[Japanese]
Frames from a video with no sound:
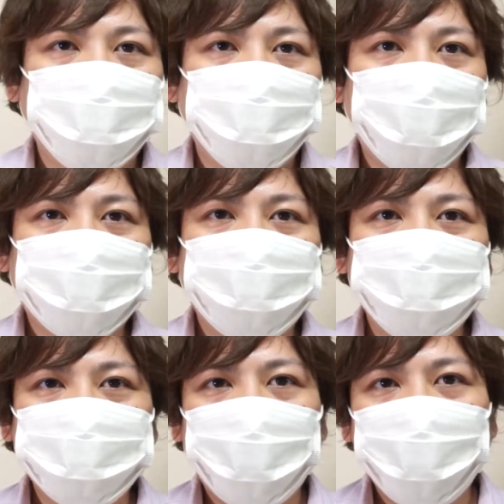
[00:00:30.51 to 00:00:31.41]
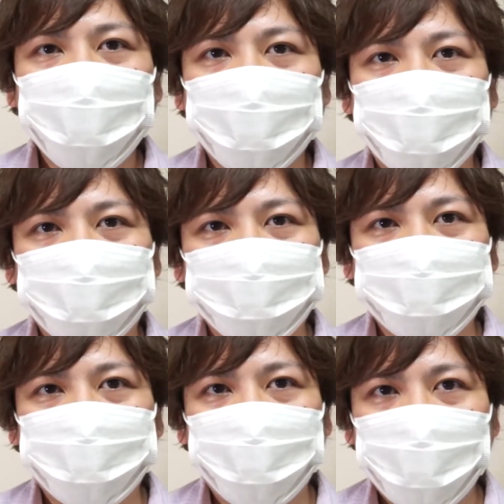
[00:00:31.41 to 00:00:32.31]
MacBook Air を
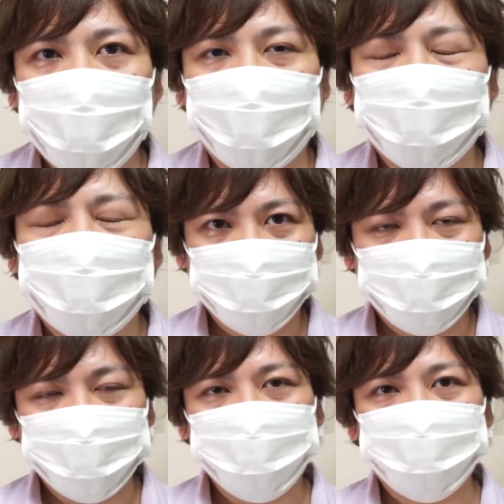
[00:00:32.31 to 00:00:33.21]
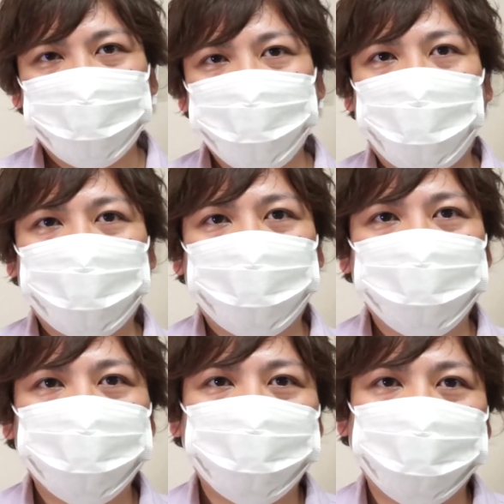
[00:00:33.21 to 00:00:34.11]
売ってより薄い
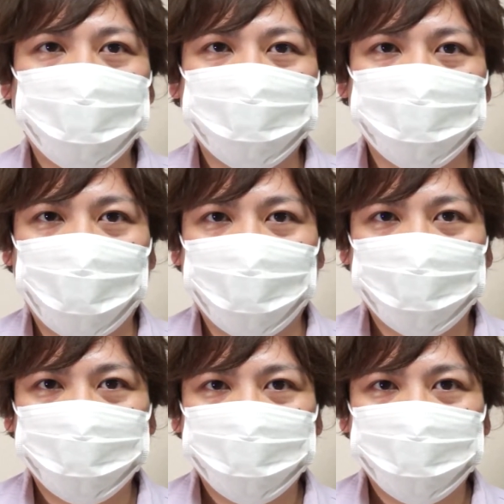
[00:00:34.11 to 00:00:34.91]
MacBook をですね